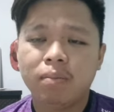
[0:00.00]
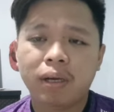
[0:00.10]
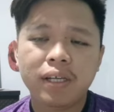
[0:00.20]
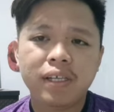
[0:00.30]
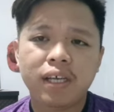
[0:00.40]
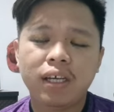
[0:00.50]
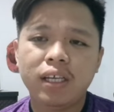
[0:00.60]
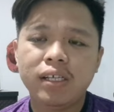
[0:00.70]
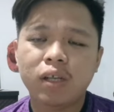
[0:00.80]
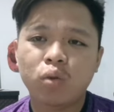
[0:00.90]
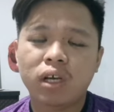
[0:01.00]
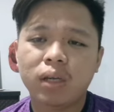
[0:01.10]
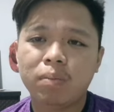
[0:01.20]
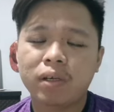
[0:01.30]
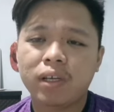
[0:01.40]
Bagi saya, ini satu
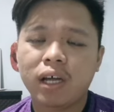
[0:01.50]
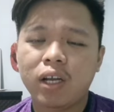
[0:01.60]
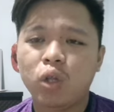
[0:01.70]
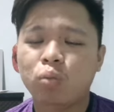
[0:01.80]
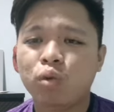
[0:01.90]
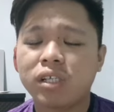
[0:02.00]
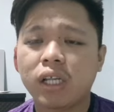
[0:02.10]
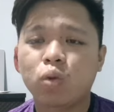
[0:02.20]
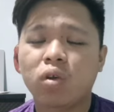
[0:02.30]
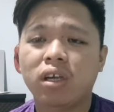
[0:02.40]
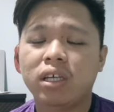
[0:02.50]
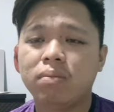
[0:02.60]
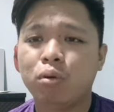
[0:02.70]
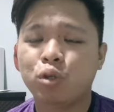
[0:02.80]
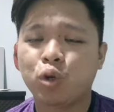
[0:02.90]
lagi pendedahan ataupun satu lagi
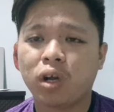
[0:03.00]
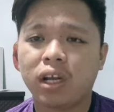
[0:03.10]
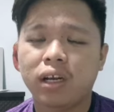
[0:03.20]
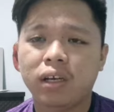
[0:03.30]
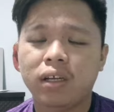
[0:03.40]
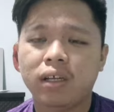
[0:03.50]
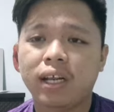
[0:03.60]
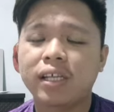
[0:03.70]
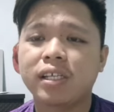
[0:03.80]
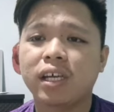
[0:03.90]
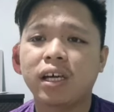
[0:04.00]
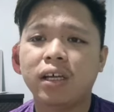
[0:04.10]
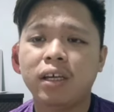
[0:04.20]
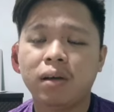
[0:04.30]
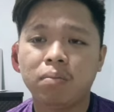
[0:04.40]
kebocoran rahsia
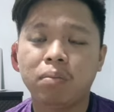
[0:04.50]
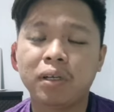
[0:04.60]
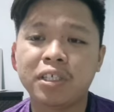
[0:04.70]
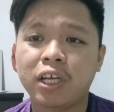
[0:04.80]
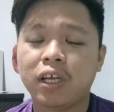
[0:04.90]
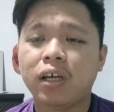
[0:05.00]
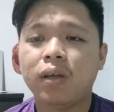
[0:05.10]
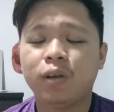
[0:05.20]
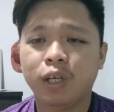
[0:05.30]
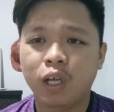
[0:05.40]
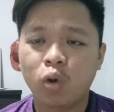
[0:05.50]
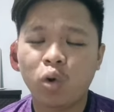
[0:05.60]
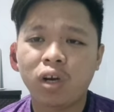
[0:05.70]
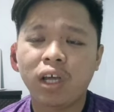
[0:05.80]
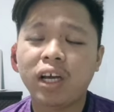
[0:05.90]
yang berjaya
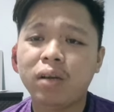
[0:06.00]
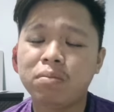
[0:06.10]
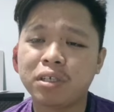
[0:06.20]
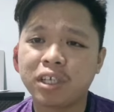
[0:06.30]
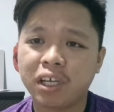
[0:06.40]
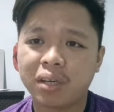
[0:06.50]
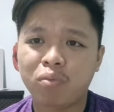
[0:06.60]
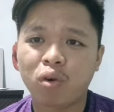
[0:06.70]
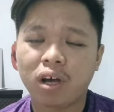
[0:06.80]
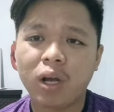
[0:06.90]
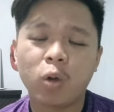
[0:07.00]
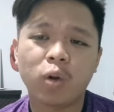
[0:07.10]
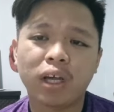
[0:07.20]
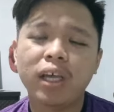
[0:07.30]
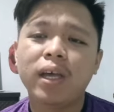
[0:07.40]
dilondekan, berjaya dibongkar
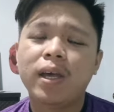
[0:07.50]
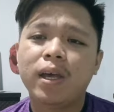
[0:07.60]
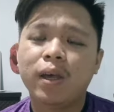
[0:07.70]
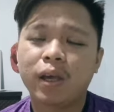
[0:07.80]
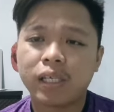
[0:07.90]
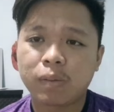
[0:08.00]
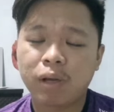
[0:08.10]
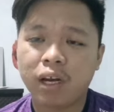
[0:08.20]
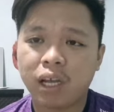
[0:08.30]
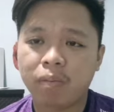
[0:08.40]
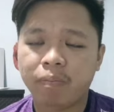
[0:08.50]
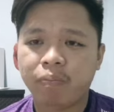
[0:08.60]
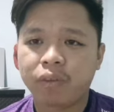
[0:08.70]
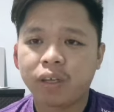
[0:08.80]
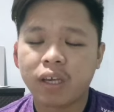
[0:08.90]
oleh SPRM
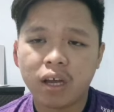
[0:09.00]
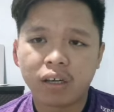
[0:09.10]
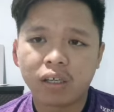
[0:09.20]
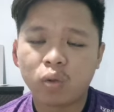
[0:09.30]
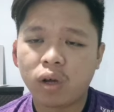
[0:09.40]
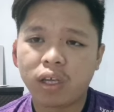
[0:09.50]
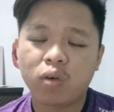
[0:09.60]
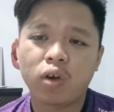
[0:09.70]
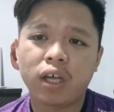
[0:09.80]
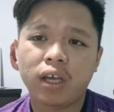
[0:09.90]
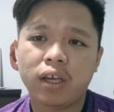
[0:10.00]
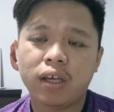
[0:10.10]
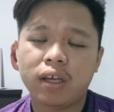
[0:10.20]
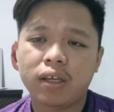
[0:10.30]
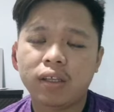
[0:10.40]
yang diketuai
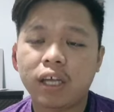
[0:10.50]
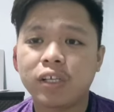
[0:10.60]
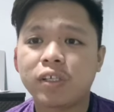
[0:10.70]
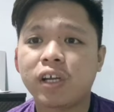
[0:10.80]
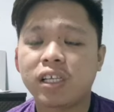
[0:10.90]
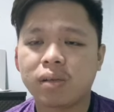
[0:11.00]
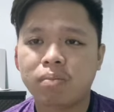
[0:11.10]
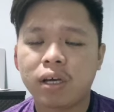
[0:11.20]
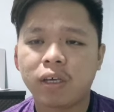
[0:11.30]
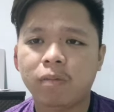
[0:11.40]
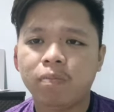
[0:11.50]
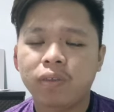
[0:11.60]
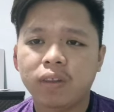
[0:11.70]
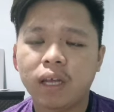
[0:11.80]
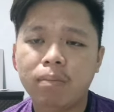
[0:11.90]
oleh Tan Sri Azam Baki.
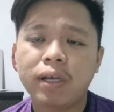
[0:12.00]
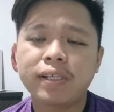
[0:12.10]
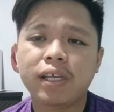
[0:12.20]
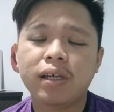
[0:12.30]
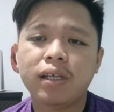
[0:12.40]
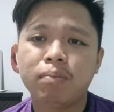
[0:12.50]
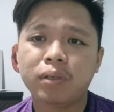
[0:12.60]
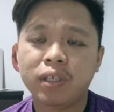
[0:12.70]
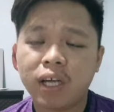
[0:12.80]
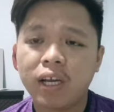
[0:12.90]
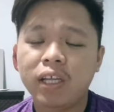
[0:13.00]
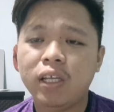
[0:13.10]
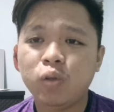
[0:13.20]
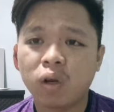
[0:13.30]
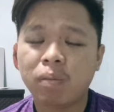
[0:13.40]
Dan bagi saya, pendedahan
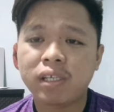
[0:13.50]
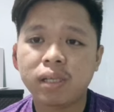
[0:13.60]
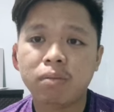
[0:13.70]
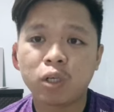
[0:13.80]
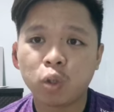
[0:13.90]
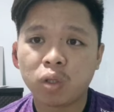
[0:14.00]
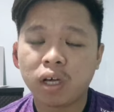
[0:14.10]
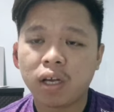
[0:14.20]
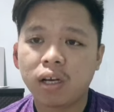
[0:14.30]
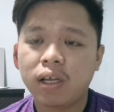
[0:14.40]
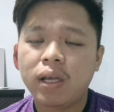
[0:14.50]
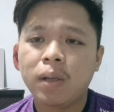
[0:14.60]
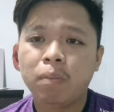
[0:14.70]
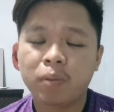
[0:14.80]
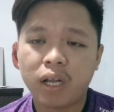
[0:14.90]
ini sudah pasti mengejutkan
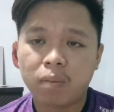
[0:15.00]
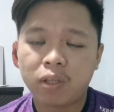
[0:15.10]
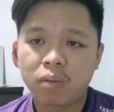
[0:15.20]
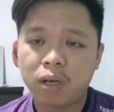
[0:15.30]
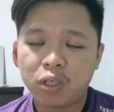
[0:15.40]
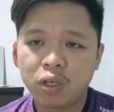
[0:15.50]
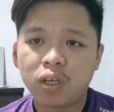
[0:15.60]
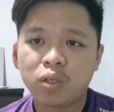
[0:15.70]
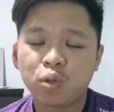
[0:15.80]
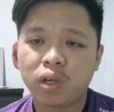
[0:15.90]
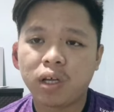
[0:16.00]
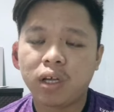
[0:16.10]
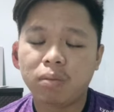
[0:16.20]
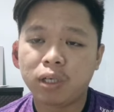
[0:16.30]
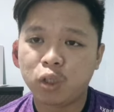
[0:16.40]
Perdana Menteri Malaysia dan
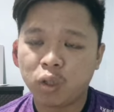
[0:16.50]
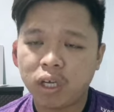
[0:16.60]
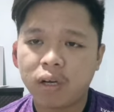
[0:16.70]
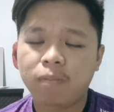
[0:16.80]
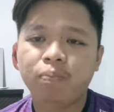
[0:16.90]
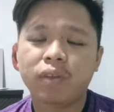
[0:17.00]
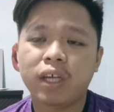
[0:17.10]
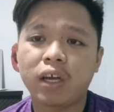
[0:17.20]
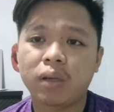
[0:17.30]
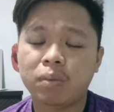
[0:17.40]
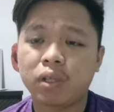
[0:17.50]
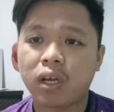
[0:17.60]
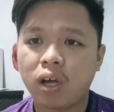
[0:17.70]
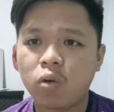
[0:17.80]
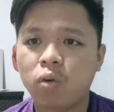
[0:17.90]
juga mengejutkan yang di
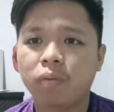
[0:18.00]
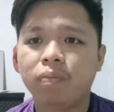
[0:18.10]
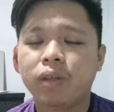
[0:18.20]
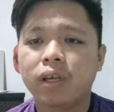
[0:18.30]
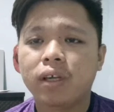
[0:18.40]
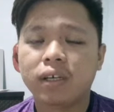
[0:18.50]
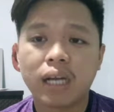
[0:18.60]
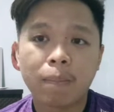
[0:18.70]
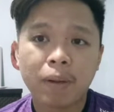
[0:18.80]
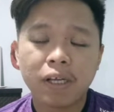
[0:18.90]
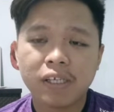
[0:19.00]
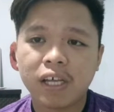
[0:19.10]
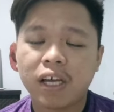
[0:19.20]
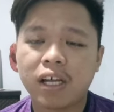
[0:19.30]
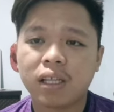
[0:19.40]
Pertan Agong. Kenapa
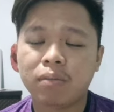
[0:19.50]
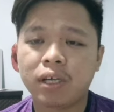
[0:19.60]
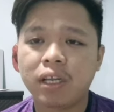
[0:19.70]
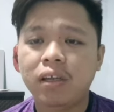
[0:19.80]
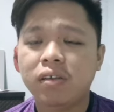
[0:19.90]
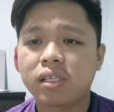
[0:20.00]
saya kata begini?